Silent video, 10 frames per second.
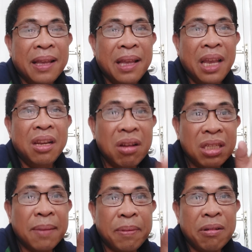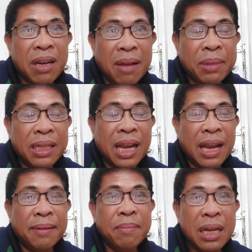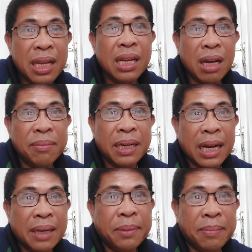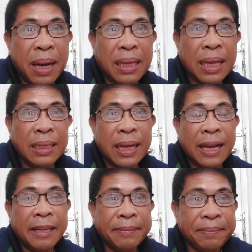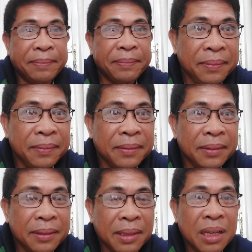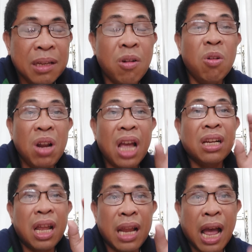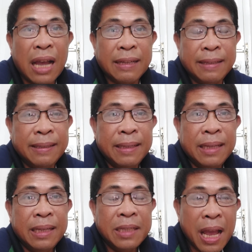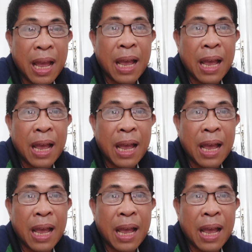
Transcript: E sa programa niya, malinaw mga kababayan na Kulang na lang na